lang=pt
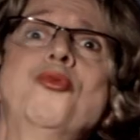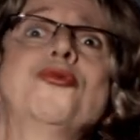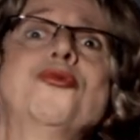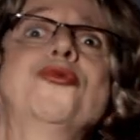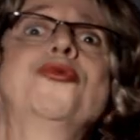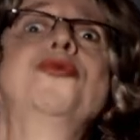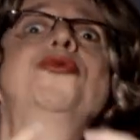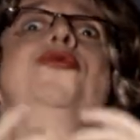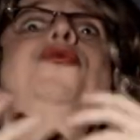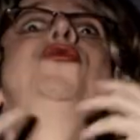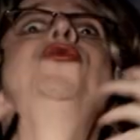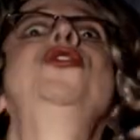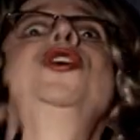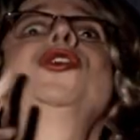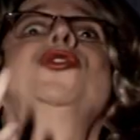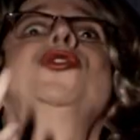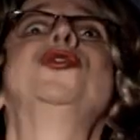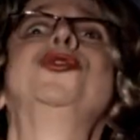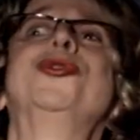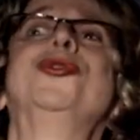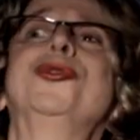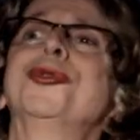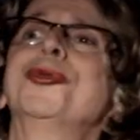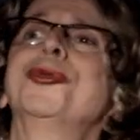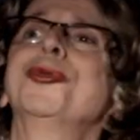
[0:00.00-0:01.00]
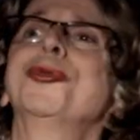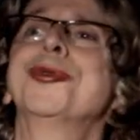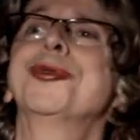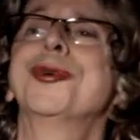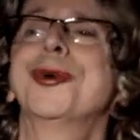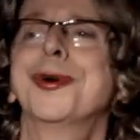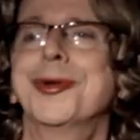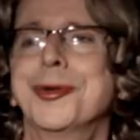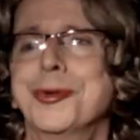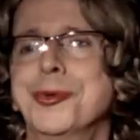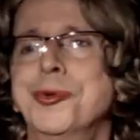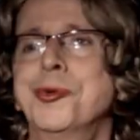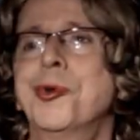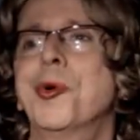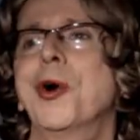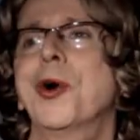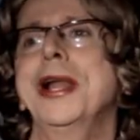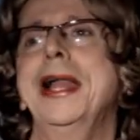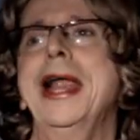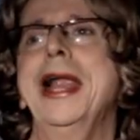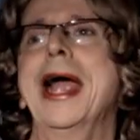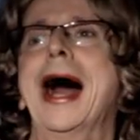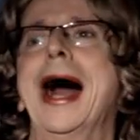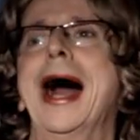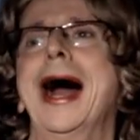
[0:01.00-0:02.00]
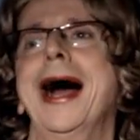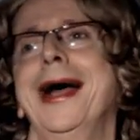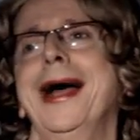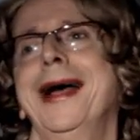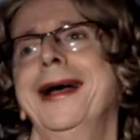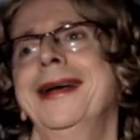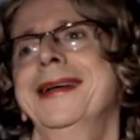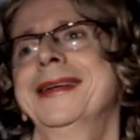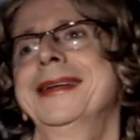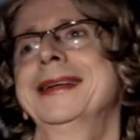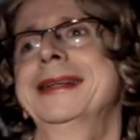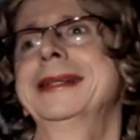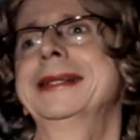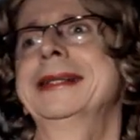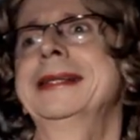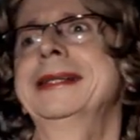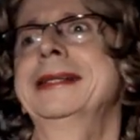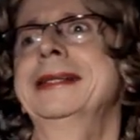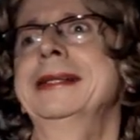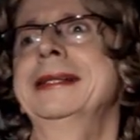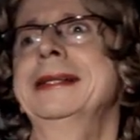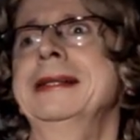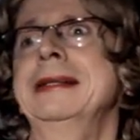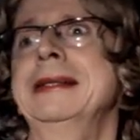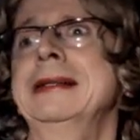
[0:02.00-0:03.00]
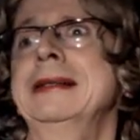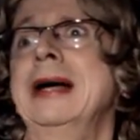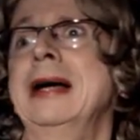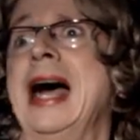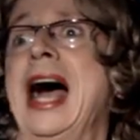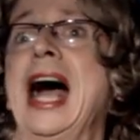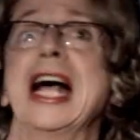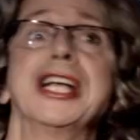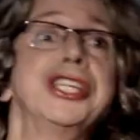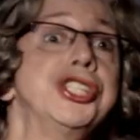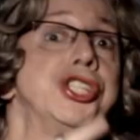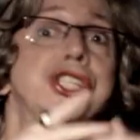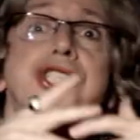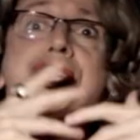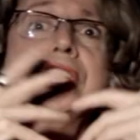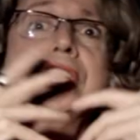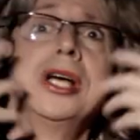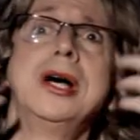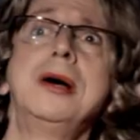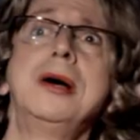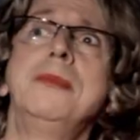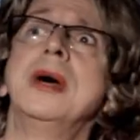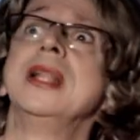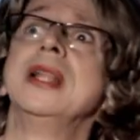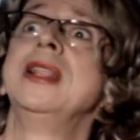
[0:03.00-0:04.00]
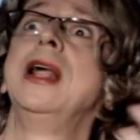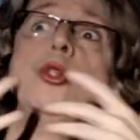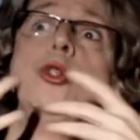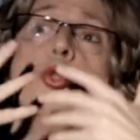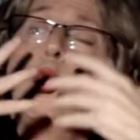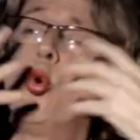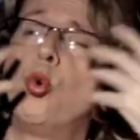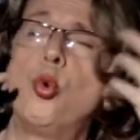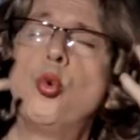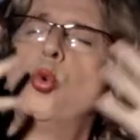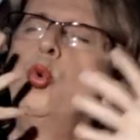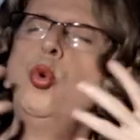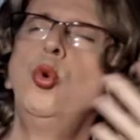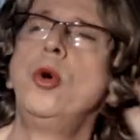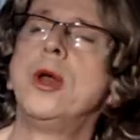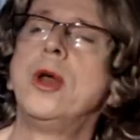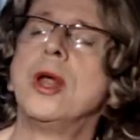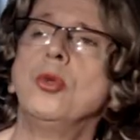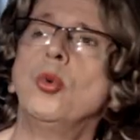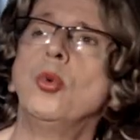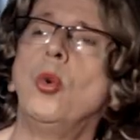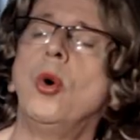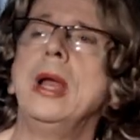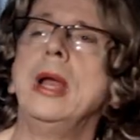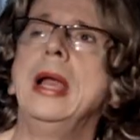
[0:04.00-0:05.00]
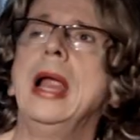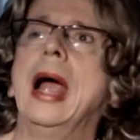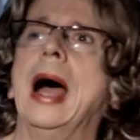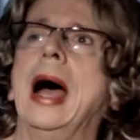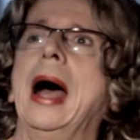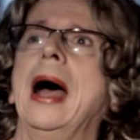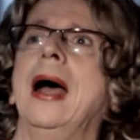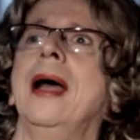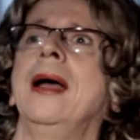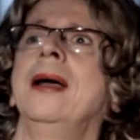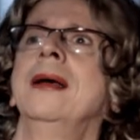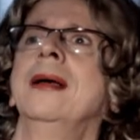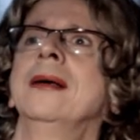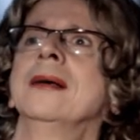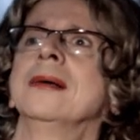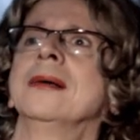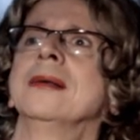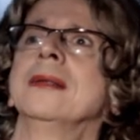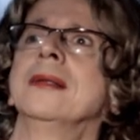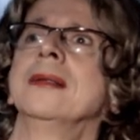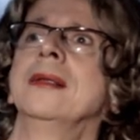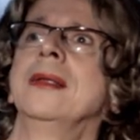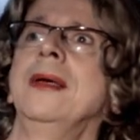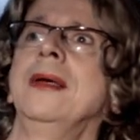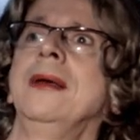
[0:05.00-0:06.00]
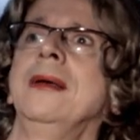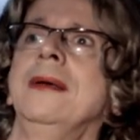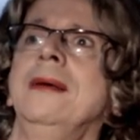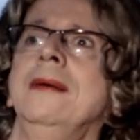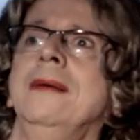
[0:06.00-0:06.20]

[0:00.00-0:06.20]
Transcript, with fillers: vício no olhar, a chama da loucura no olhar. Né?